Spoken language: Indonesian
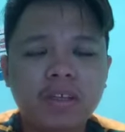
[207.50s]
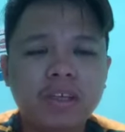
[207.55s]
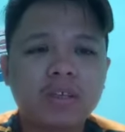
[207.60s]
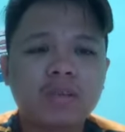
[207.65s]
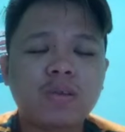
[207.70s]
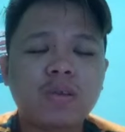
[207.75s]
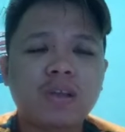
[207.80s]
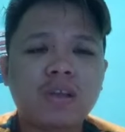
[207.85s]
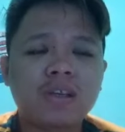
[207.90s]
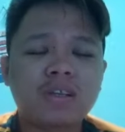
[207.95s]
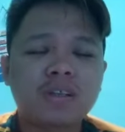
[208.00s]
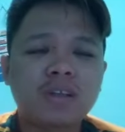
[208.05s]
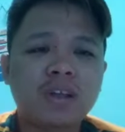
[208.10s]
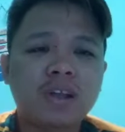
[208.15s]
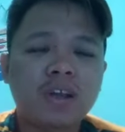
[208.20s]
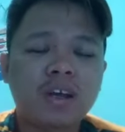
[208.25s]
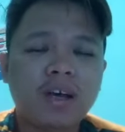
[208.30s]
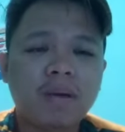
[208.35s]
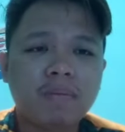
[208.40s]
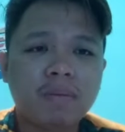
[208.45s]
Nah,
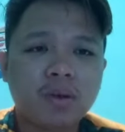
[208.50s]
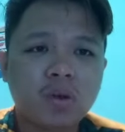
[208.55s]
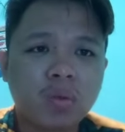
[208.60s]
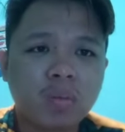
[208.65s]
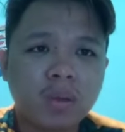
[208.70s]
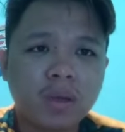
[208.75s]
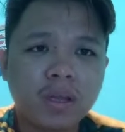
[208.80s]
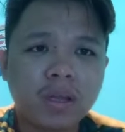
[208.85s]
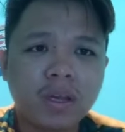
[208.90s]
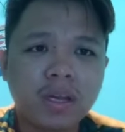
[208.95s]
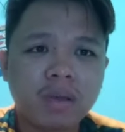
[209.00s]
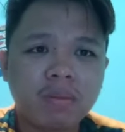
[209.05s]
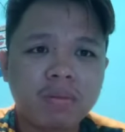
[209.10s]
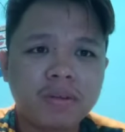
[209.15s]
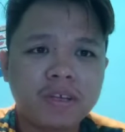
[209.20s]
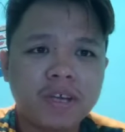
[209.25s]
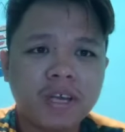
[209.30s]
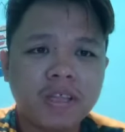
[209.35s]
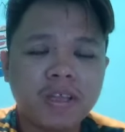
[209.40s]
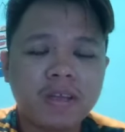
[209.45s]
saudara-saudara, apa komen Anda
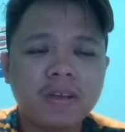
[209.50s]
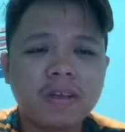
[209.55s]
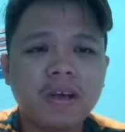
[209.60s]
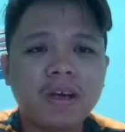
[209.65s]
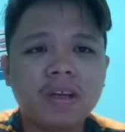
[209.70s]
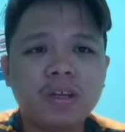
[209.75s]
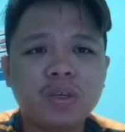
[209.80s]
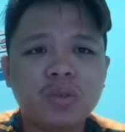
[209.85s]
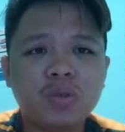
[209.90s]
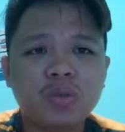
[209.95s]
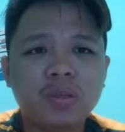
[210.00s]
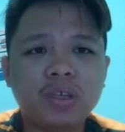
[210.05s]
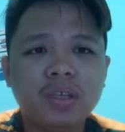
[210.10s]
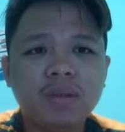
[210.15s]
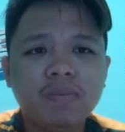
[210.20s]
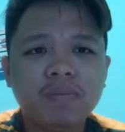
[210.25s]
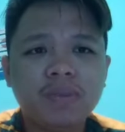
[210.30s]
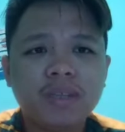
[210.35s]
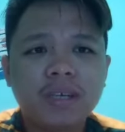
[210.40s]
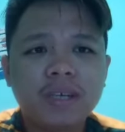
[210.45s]
berkaitan dengan isu
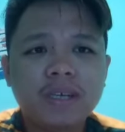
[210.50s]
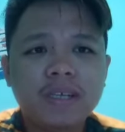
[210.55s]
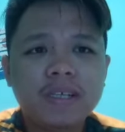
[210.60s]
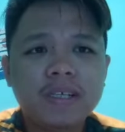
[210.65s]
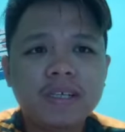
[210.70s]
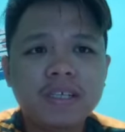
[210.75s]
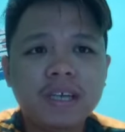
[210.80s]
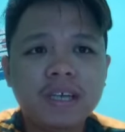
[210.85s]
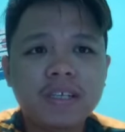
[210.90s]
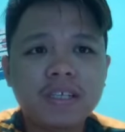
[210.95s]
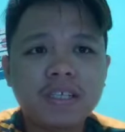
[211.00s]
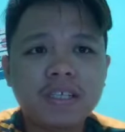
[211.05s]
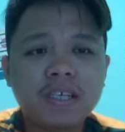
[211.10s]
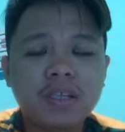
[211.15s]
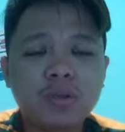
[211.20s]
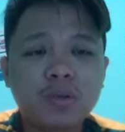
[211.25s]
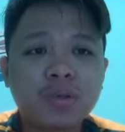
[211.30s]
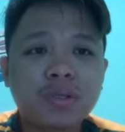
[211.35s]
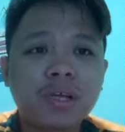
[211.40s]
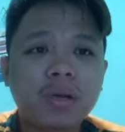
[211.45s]
ini? Sekian
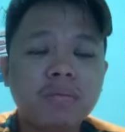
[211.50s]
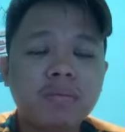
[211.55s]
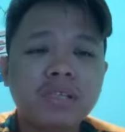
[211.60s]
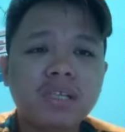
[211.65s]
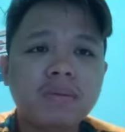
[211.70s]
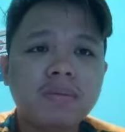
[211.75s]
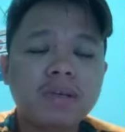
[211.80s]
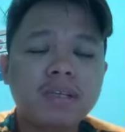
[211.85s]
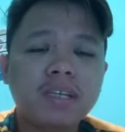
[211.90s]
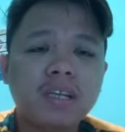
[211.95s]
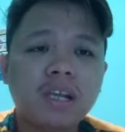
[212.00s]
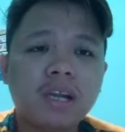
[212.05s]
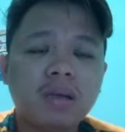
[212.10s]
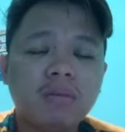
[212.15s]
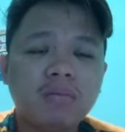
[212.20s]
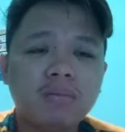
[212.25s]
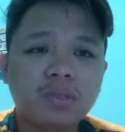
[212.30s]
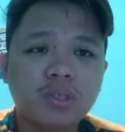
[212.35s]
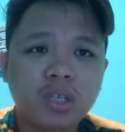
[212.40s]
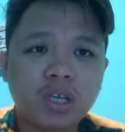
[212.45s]
saja teruskan bersama di
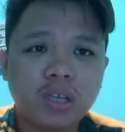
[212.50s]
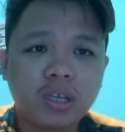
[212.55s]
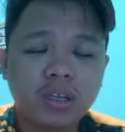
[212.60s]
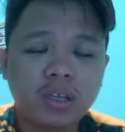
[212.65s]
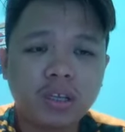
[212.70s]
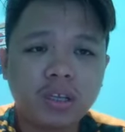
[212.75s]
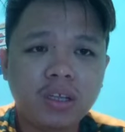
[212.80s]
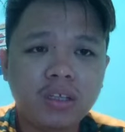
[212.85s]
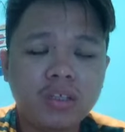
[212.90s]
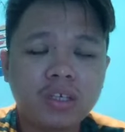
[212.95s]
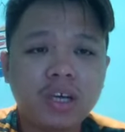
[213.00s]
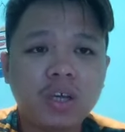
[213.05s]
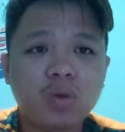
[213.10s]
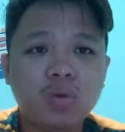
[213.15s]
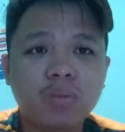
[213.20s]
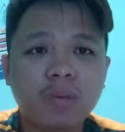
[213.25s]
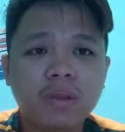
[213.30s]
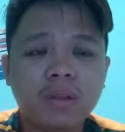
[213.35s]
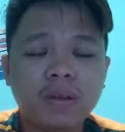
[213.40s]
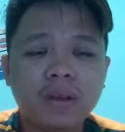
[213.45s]
dalam channel ini.
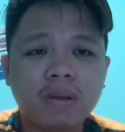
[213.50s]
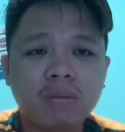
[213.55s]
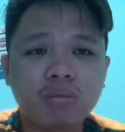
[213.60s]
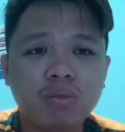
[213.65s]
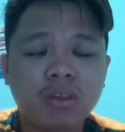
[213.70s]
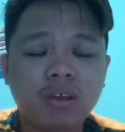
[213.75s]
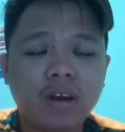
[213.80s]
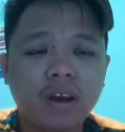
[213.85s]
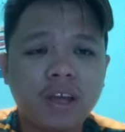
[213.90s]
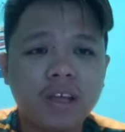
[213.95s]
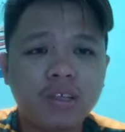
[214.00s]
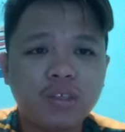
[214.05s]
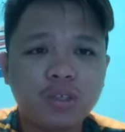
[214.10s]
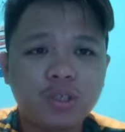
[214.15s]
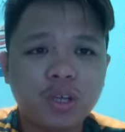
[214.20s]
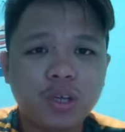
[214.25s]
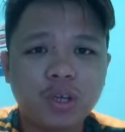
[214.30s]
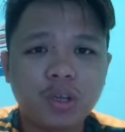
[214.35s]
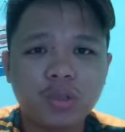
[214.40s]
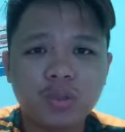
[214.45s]
Jangan lupa tekan butang like,
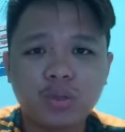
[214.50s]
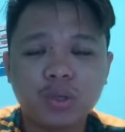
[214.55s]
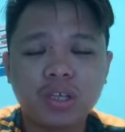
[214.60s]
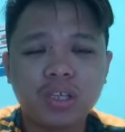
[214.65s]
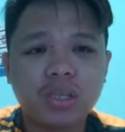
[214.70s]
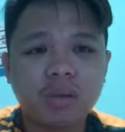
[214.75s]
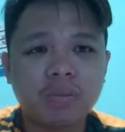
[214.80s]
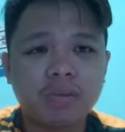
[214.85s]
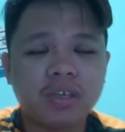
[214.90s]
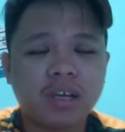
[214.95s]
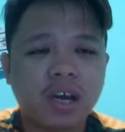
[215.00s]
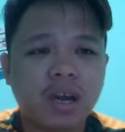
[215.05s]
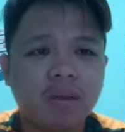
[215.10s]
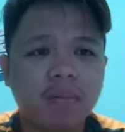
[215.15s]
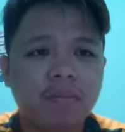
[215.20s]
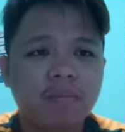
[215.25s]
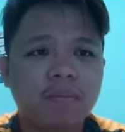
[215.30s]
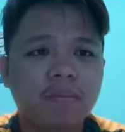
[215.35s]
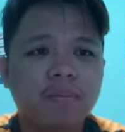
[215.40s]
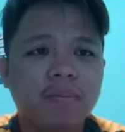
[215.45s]
share, dan juga subscribe.
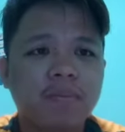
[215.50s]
